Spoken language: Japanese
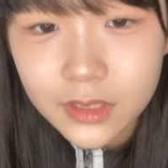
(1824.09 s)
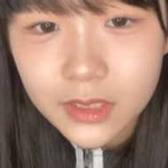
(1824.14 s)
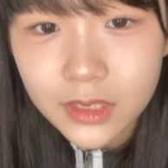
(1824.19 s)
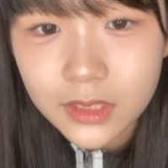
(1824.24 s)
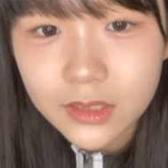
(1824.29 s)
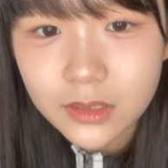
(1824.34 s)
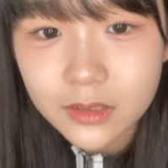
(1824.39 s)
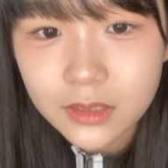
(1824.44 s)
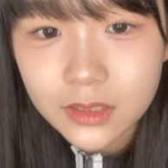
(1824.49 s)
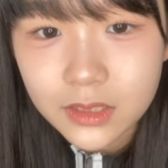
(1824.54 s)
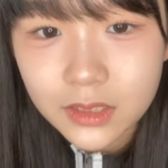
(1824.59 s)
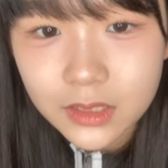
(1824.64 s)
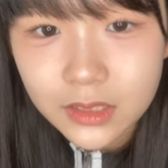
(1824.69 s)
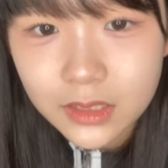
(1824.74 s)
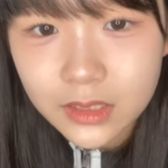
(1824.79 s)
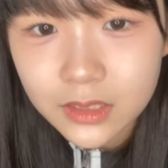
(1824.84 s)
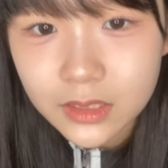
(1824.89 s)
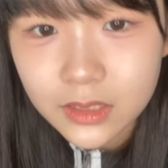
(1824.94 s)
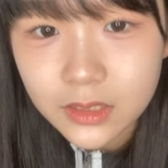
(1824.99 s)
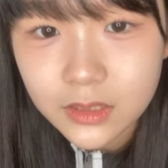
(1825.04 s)
すきちすち
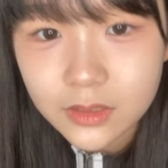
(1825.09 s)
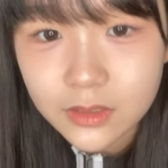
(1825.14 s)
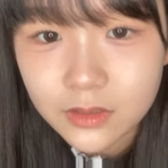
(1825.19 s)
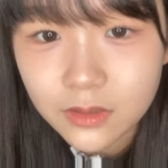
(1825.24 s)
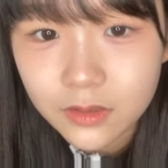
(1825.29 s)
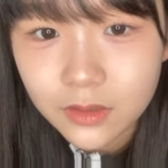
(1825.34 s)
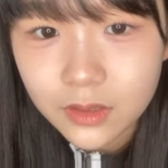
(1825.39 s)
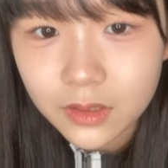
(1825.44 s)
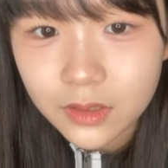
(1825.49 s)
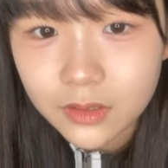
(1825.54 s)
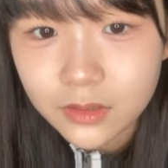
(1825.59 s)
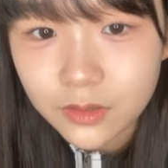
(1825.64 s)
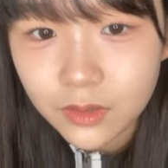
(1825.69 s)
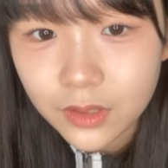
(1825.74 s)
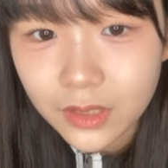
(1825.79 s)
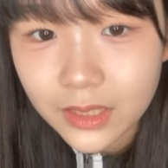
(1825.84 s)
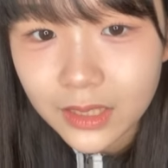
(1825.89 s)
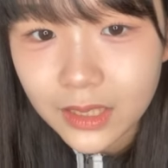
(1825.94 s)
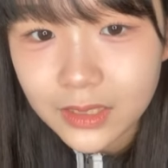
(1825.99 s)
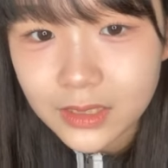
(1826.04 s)
ち初
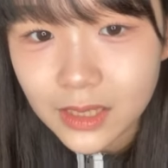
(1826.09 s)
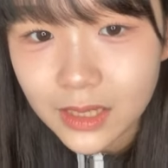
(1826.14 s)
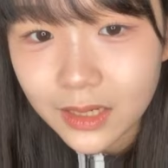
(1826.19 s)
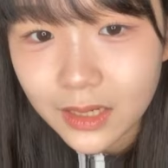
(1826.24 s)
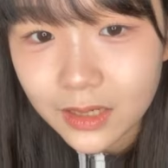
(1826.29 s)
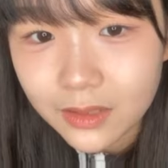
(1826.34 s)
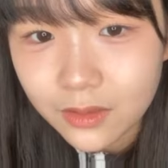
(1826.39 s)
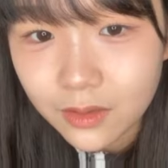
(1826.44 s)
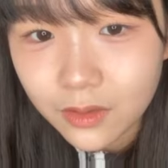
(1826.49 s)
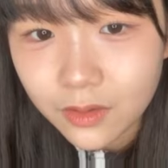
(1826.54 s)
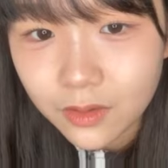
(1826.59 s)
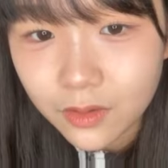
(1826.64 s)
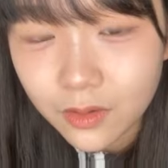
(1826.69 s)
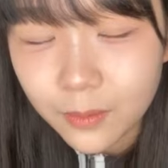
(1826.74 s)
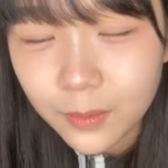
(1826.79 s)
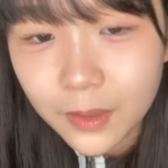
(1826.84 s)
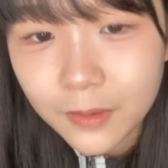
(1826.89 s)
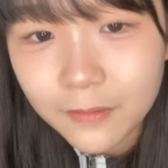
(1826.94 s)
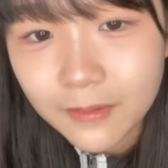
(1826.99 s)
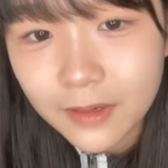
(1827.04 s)
見ですありがとう
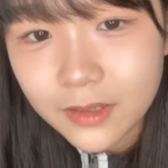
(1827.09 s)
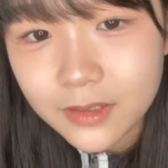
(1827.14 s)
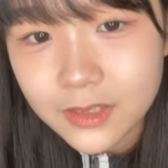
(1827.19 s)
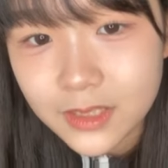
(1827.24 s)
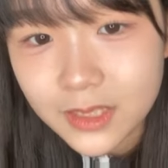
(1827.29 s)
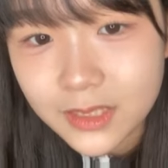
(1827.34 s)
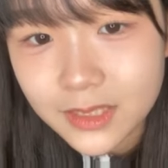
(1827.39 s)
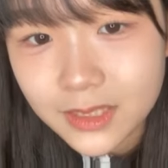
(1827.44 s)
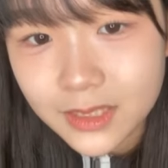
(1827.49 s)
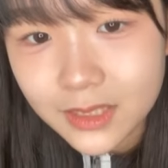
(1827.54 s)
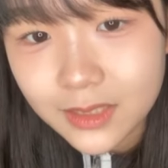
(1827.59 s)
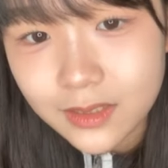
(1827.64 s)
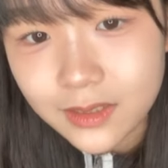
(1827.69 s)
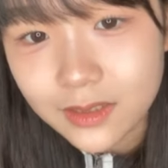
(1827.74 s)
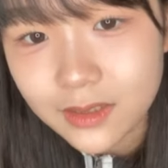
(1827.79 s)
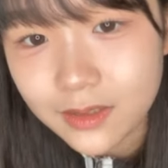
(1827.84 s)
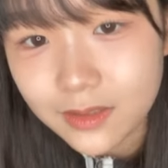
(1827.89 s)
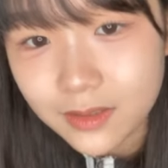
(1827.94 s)
こんばんはすきち